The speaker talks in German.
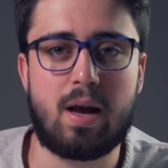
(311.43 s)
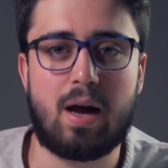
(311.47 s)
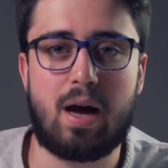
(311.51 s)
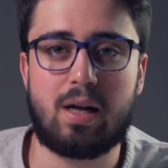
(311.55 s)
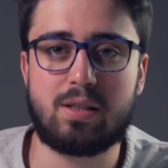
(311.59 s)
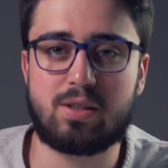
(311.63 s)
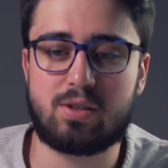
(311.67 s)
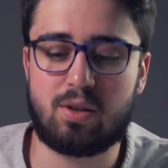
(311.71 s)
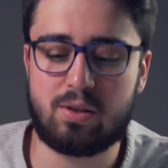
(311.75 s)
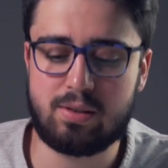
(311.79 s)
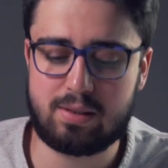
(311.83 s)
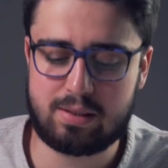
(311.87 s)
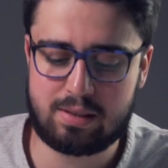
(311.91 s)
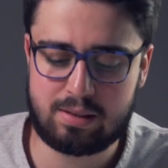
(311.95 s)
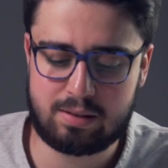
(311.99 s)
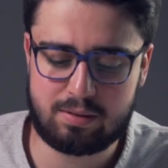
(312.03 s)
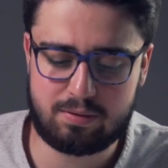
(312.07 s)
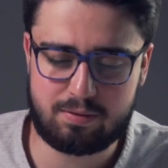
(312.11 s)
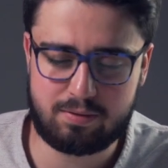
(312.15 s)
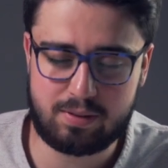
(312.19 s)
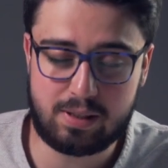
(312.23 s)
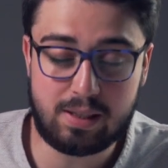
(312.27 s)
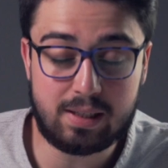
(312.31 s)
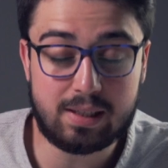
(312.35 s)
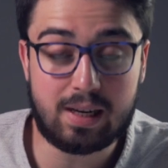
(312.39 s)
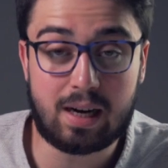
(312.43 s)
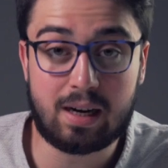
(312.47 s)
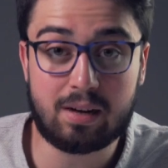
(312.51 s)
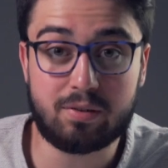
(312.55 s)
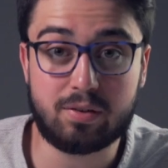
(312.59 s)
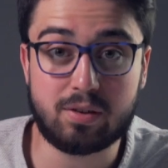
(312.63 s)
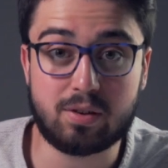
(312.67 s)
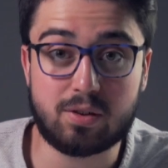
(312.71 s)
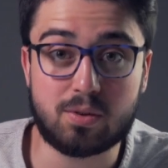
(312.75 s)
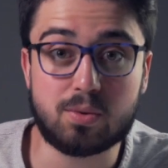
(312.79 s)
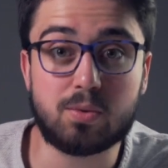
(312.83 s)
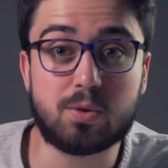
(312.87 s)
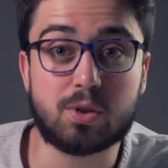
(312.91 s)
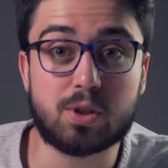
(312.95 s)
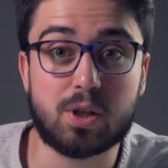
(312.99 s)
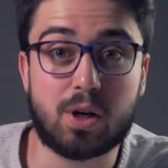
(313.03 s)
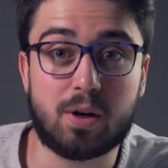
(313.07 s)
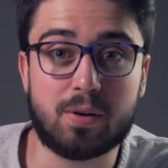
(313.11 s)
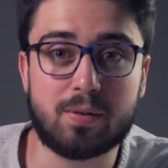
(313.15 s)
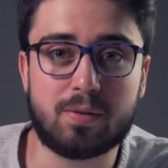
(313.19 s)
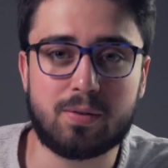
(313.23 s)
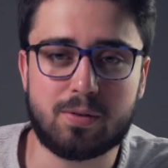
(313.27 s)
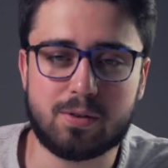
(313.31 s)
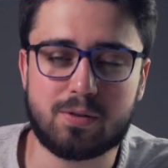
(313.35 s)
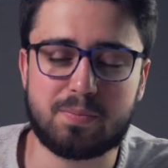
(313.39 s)
Ansonsten vielen Dank fürs
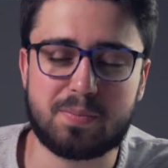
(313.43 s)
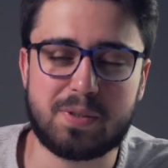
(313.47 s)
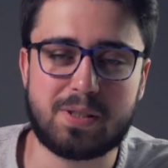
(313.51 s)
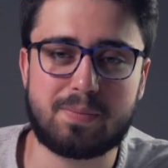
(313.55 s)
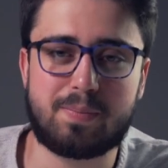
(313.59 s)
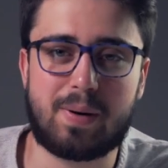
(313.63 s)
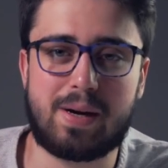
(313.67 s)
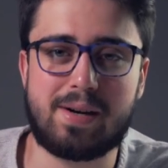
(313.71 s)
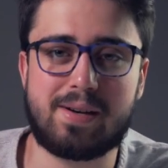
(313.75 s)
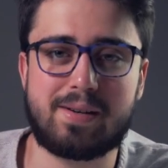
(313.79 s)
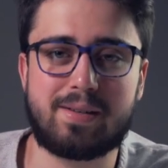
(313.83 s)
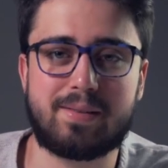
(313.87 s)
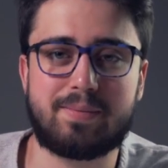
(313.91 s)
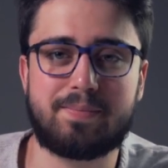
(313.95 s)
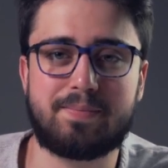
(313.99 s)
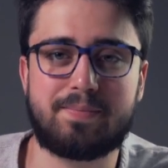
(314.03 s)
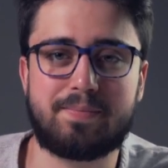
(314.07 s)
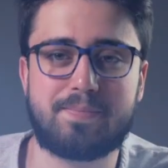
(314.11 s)
Zuschauen und bis bald.